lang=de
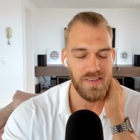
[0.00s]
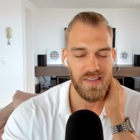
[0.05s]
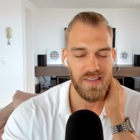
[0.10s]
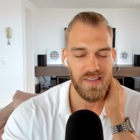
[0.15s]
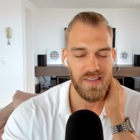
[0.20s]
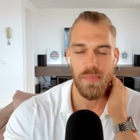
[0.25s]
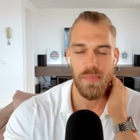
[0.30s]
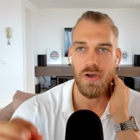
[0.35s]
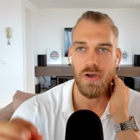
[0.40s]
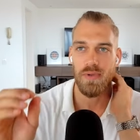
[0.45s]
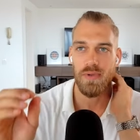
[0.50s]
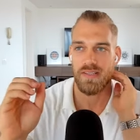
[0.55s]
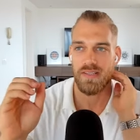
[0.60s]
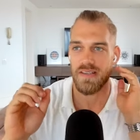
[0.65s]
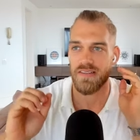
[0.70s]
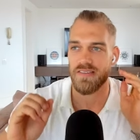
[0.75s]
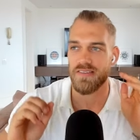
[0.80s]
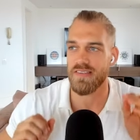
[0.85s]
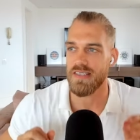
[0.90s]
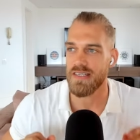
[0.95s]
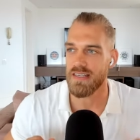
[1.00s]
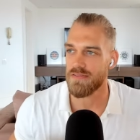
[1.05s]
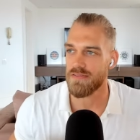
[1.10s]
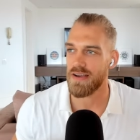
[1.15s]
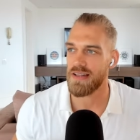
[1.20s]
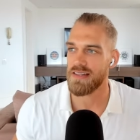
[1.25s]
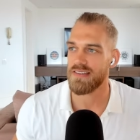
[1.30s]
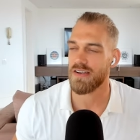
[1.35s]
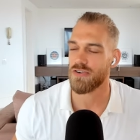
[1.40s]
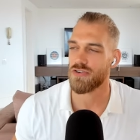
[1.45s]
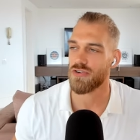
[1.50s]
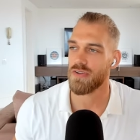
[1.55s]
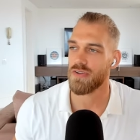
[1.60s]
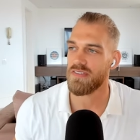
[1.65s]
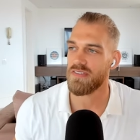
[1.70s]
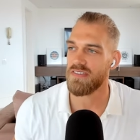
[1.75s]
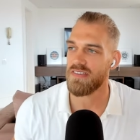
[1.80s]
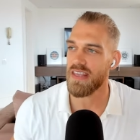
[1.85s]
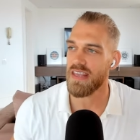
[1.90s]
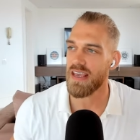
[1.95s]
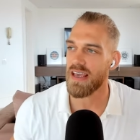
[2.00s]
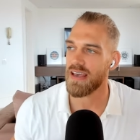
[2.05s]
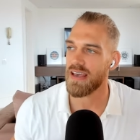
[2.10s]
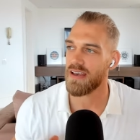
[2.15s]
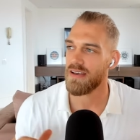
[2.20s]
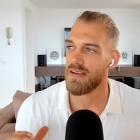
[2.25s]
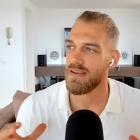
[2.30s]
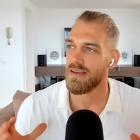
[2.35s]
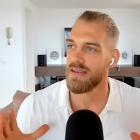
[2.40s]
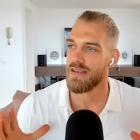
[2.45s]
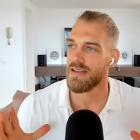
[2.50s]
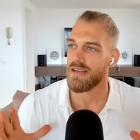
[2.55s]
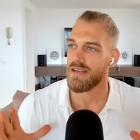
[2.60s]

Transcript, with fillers: Themen auch immer interessiert, weil es ja schon sehr